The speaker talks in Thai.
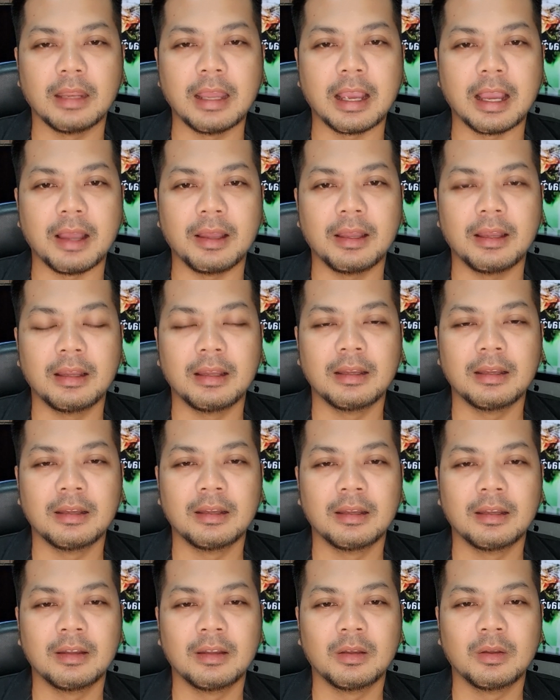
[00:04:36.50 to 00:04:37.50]
นะฮะ
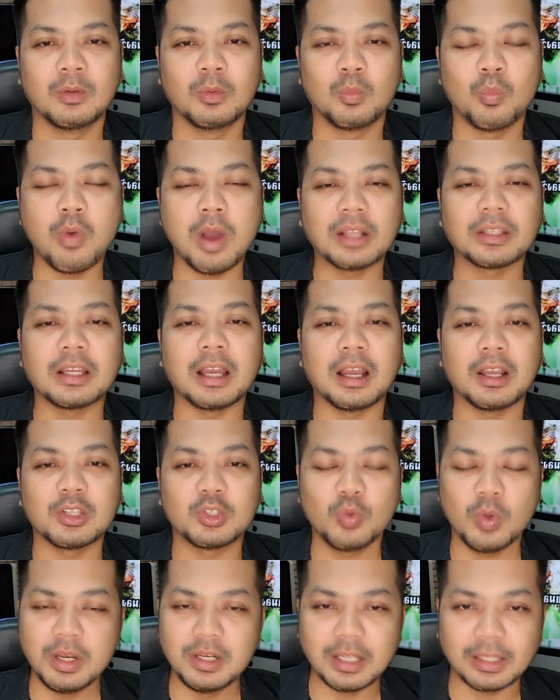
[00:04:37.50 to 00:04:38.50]
ว่าจะ
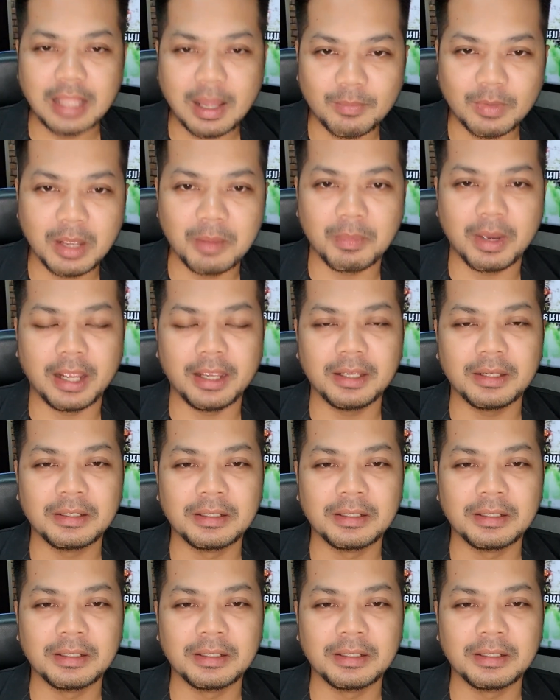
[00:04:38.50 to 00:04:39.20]
ช่วยเหลือตั้มได้ไหม